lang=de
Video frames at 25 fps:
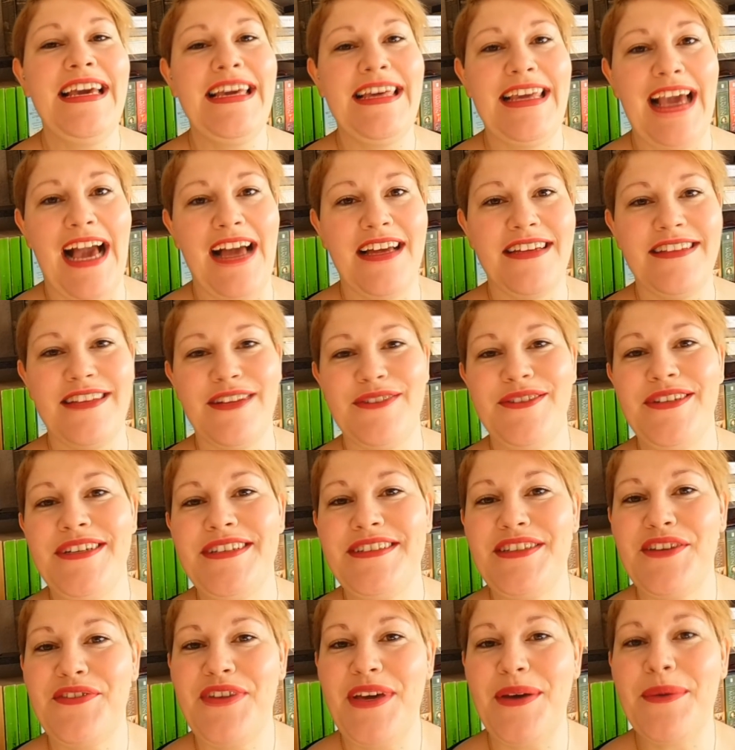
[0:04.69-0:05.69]
Ja, natürlich
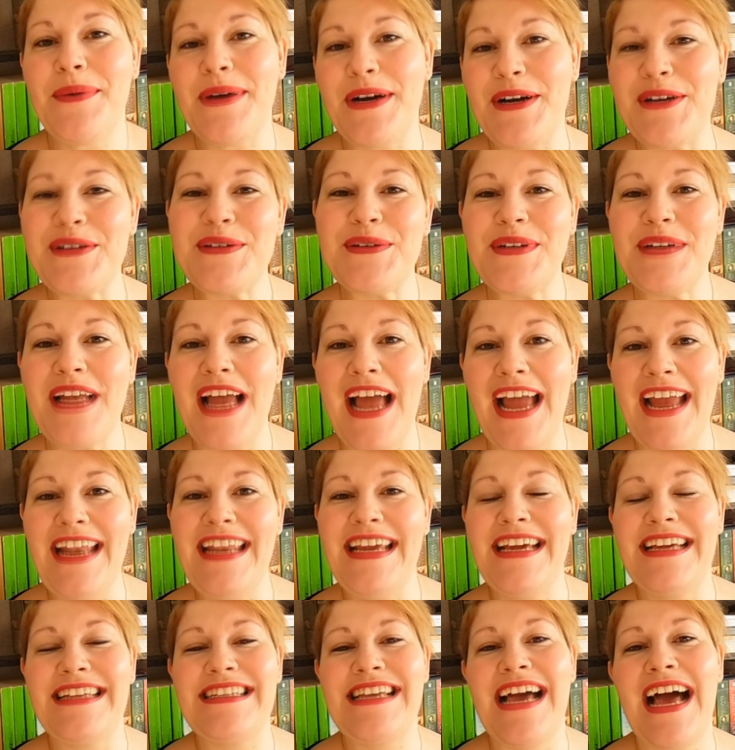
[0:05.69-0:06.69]
ist der Februar schon
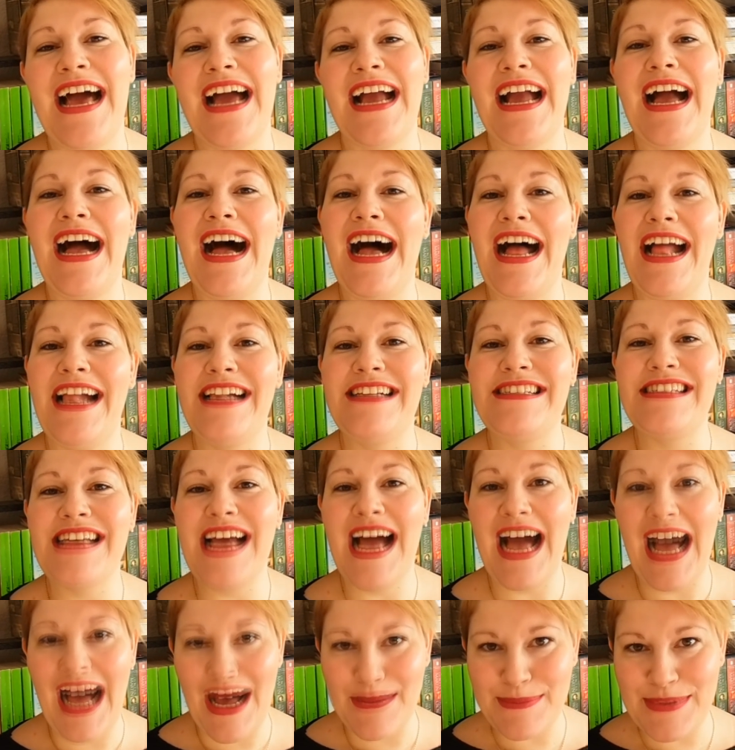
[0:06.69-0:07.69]
einige Tage alt,
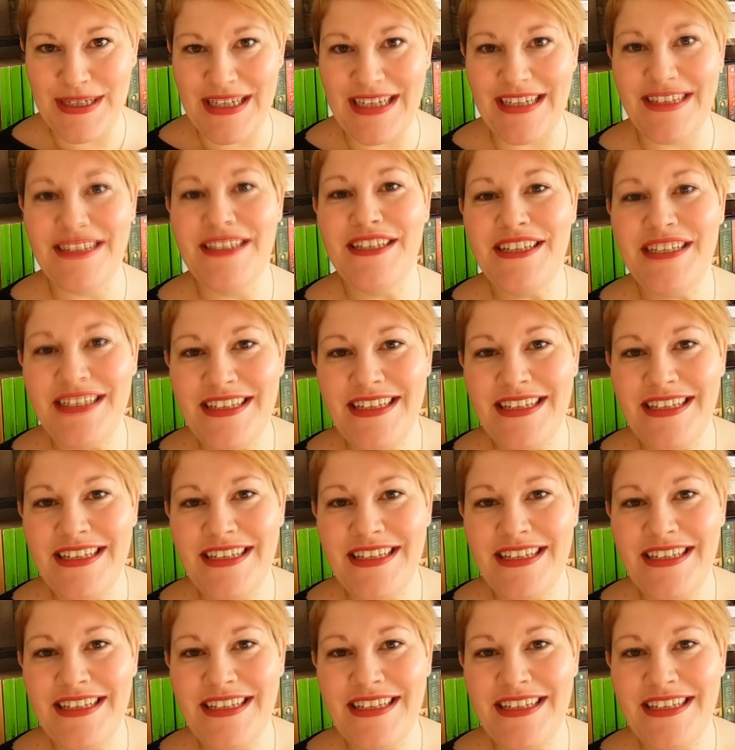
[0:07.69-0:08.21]
aber